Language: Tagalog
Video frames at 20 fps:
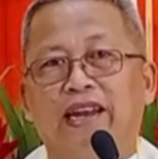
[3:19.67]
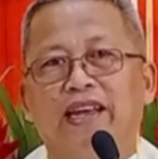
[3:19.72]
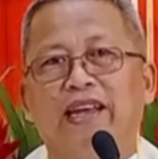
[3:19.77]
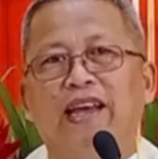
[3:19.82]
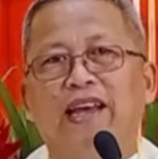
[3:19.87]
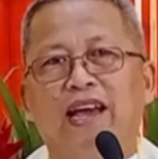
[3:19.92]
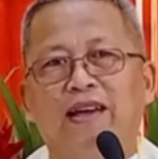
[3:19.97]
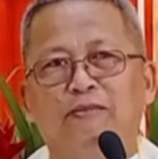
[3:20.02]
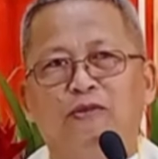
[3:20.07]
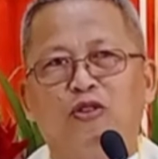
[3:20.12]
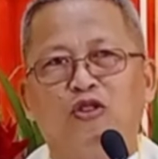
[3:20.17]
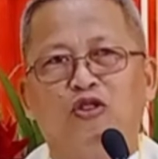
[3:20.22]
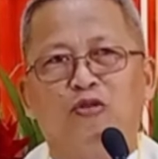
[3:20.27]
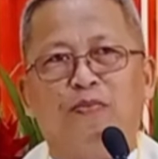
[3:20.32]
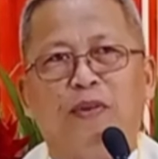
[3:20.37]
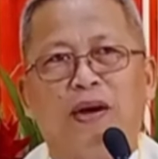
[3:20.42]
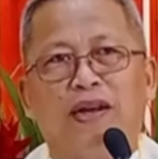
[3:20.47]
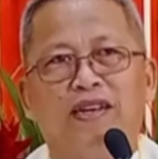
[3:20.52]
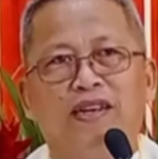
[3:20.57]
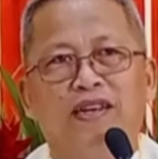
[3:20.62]
Iling ay imong
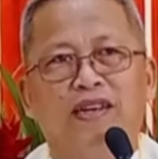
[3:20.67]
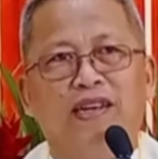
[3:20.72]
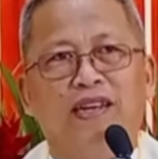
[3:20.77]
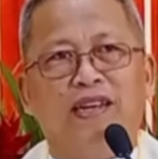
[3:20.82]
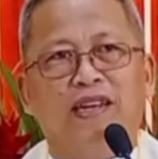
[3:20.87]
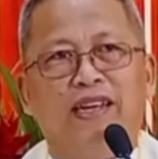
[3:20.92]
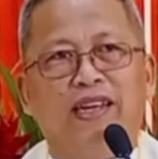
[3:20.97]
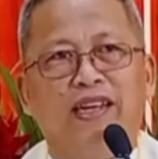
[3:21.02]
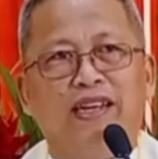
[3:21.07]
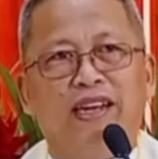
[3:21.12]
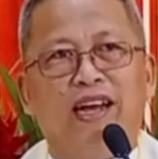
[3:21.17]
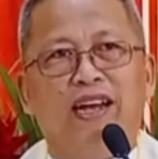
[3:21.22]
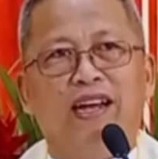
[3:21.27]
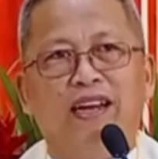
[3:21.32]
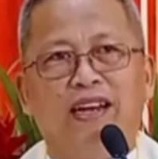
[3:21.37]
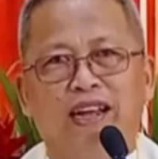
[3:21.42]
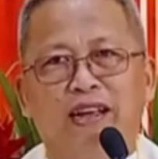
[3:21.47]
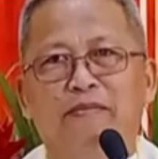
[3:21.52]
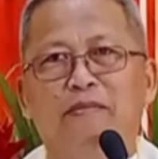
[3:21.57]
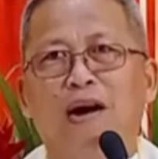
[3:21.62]
tupad.
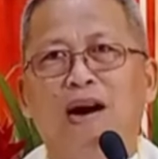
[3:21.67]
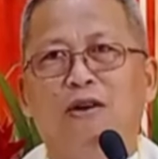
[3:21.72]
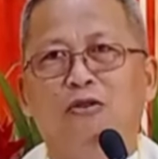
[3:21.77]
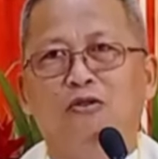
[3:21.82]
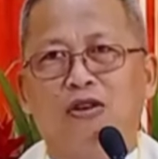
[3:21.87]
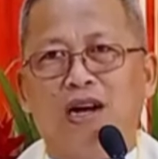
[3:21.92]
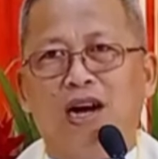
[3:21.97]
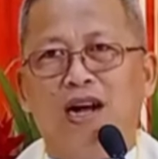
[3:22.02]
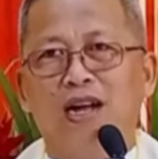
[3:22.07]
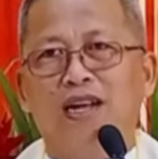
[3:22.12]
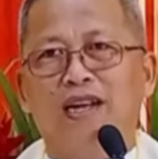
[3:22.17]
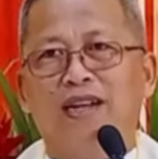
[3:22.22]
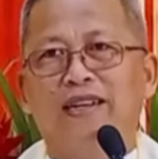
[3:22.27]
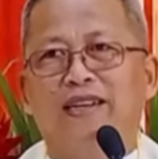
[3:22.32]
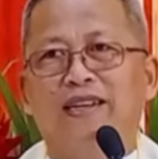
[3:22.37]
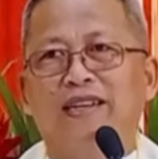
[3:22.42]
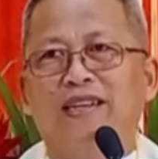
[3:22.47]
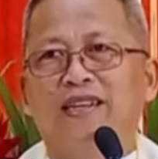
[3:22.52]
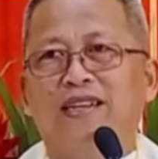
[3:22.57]
Ina, hibaw ka